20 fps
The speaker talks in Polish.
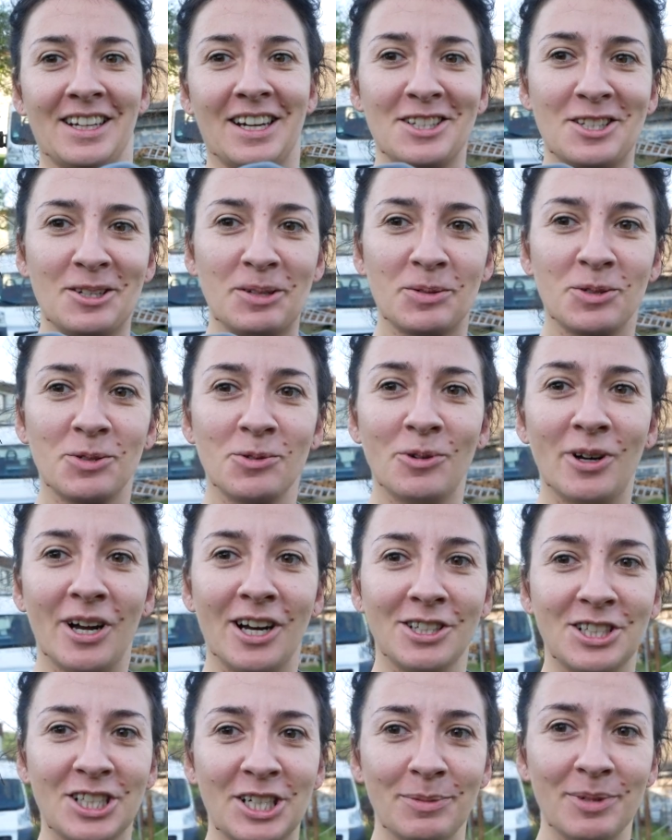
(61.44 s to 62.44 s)
Razem z
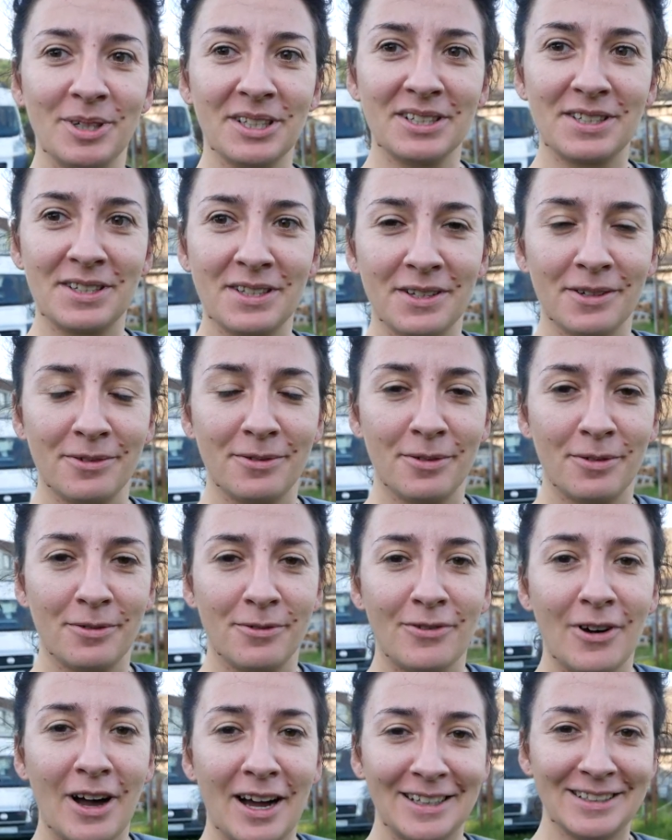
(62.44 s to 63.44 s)
Łukaszem jest
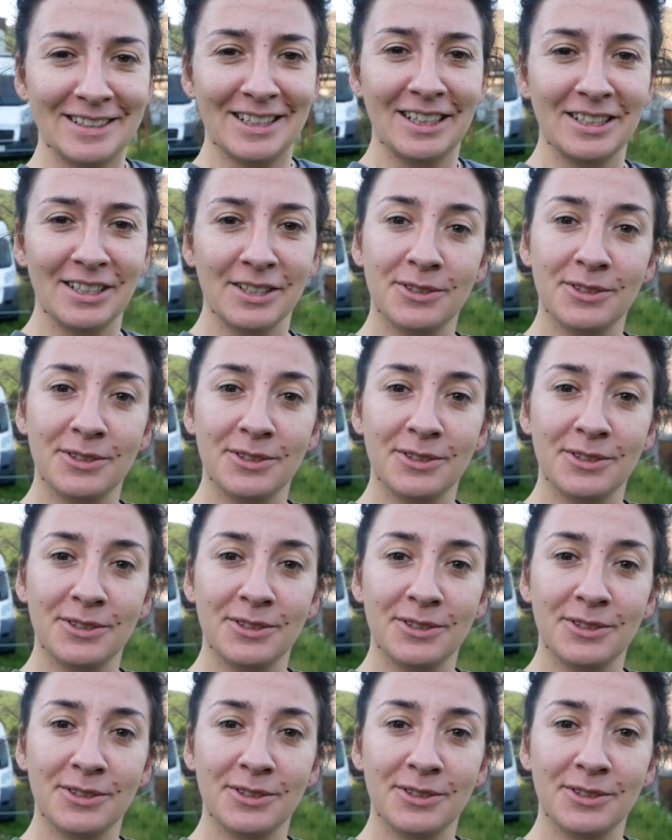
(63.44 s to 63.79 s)
w Wanie,